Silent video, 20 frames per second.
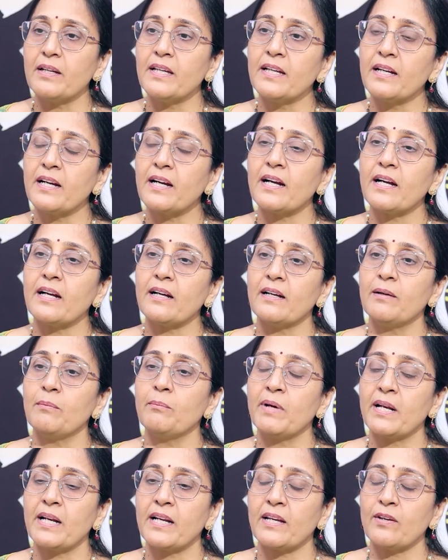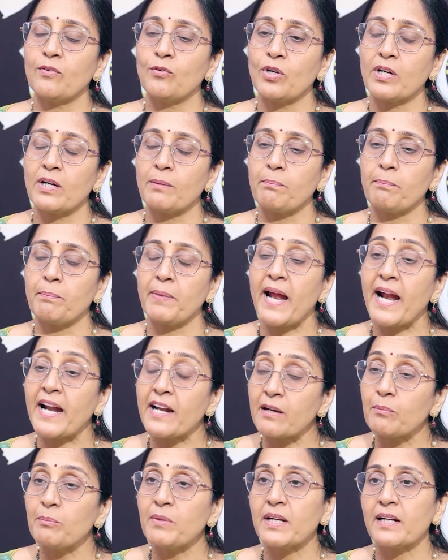ఇంకా మనకి ఒక
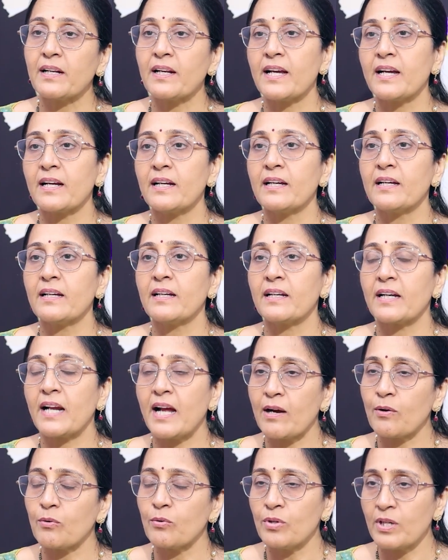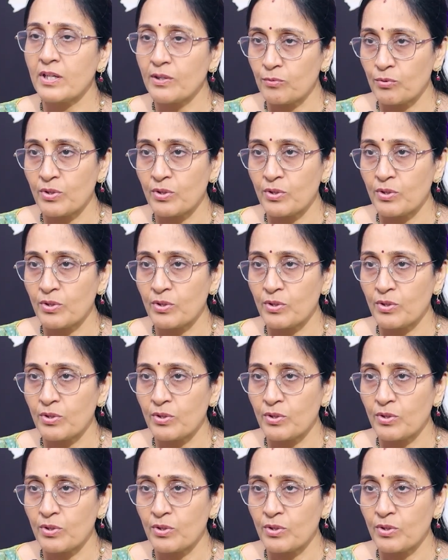పాండమిక్ లాగా రాకుండా